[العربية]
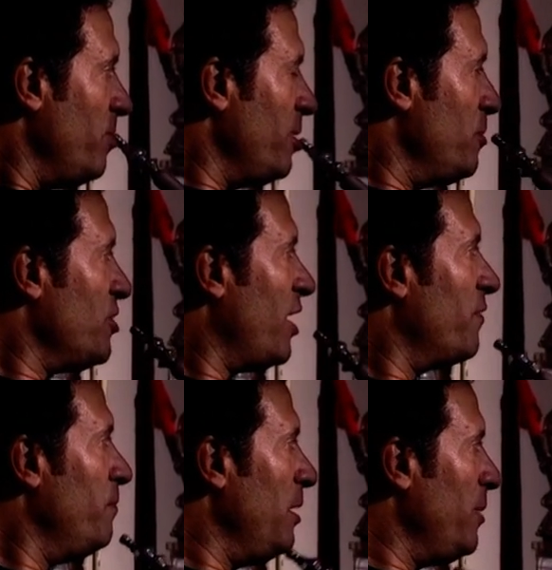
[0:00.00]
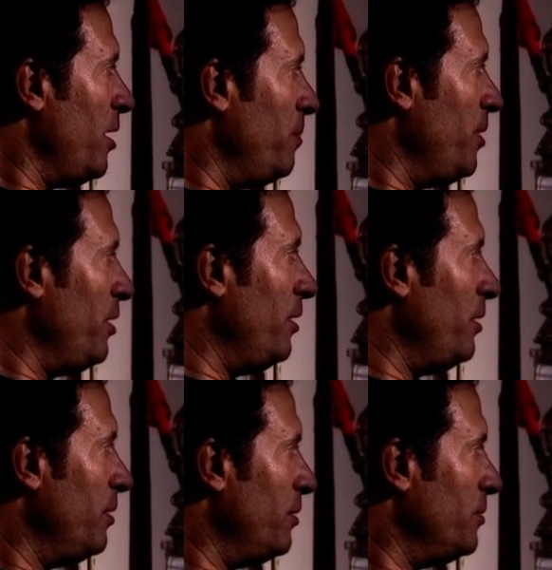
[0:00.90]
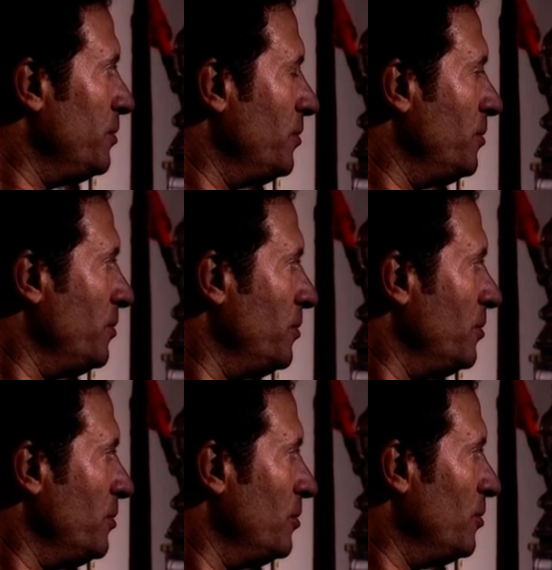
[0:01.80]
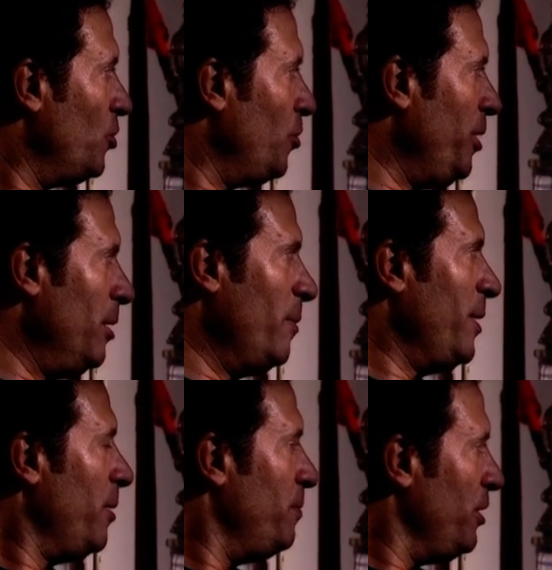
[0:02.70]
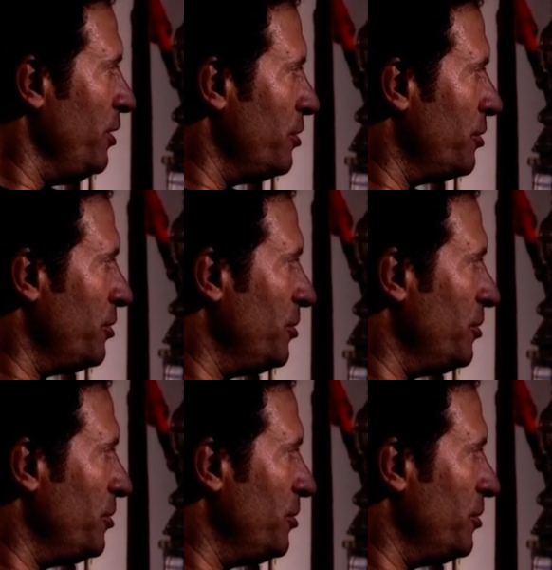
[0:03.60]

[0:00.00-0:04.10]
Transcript: بقيت مش عارف مين اللي بيحبني ومين اللي ما بيحبنيش